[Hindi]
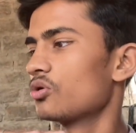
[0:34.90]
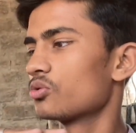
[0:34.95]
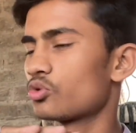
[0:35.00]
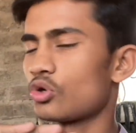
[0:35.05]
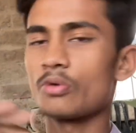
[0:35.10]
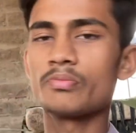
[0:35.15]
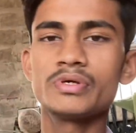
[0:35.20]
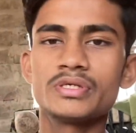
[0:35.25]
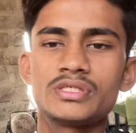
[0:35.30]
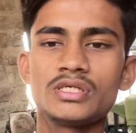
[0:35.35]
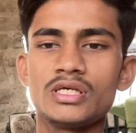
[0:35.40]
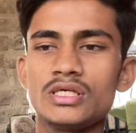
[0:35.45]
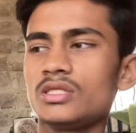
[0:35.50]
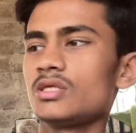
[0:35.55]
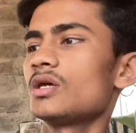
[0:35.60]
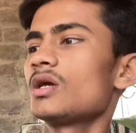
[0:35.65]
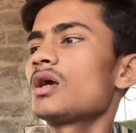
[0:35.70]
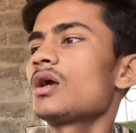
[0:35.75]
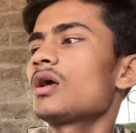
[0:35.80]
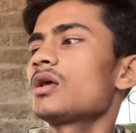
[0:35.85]
अभी सीन
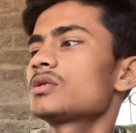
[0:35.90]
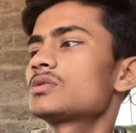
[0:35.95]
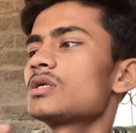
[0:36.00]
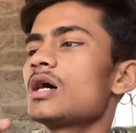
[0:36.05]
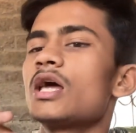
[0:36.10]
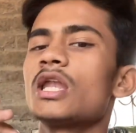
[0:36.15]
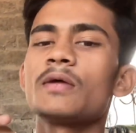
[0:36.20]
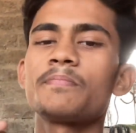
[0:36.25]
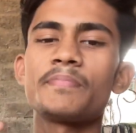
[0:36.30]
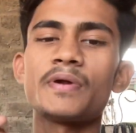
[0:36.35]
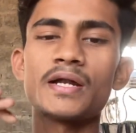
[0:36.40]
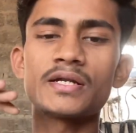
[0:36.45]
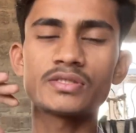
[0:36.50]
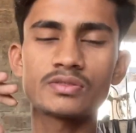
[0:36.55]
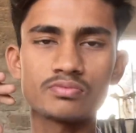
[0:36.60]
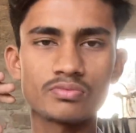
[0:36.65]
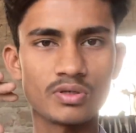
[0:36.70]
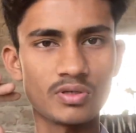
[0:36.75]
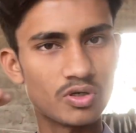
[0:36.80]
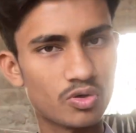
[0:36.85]
ये है सारे पेट्स
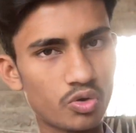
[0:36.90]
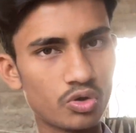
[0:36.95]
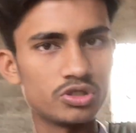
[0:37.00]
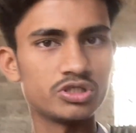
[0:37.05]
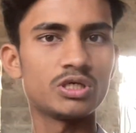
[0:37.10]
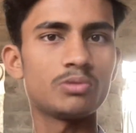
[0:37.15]
में खोल दे